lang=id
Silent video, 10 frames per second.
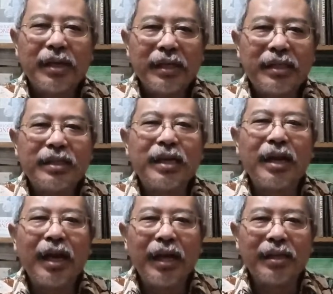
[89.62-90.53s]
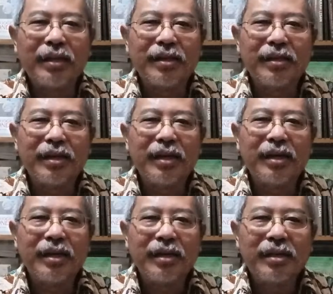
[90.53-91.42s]
kesejahteraan, ya,
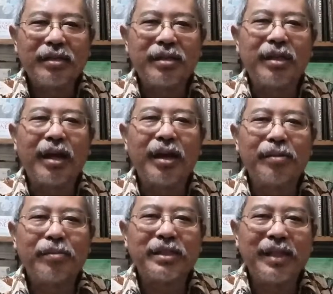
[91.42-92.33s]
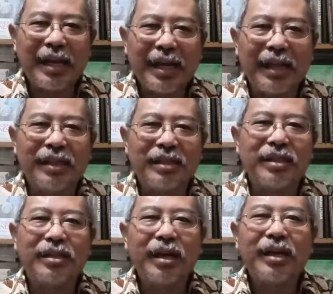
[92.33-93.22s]
kesejahteraan masyarakat,
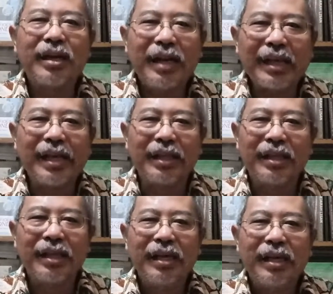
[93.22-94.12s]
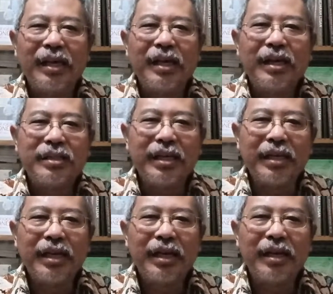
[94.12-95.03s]
kesejahteraan rakyat
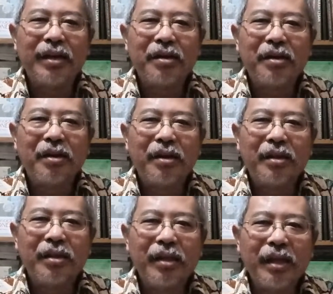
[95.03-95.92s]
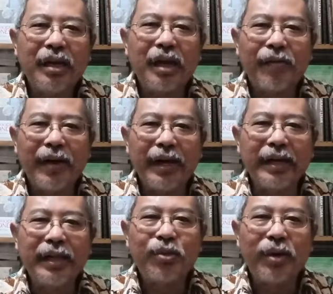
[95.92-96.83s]
sehingga negeri
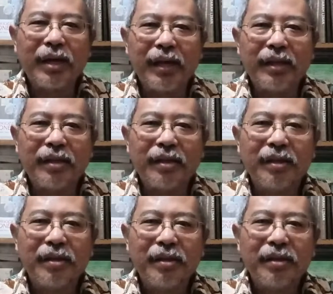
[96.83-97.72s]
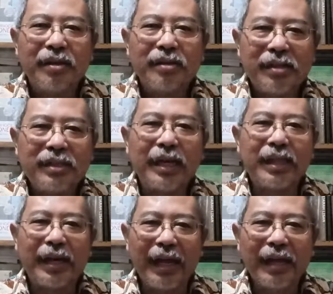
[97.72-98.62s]
Kawali itu akan
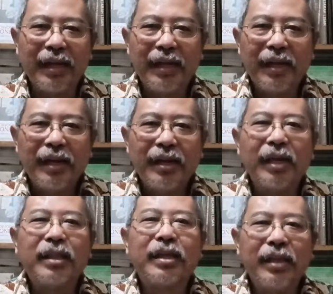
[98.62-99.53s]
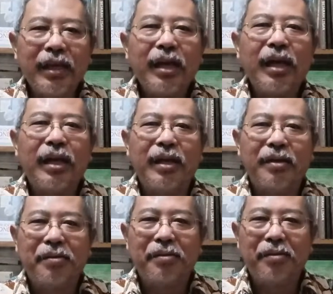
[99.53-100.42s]
sejahtera dan ketika
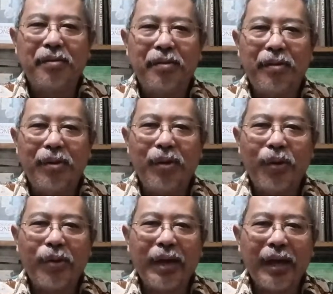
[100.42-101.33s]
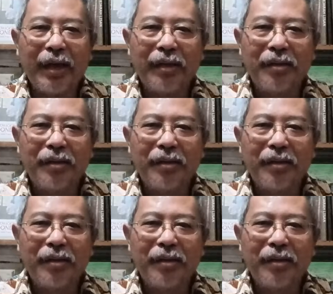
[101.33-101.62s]
orang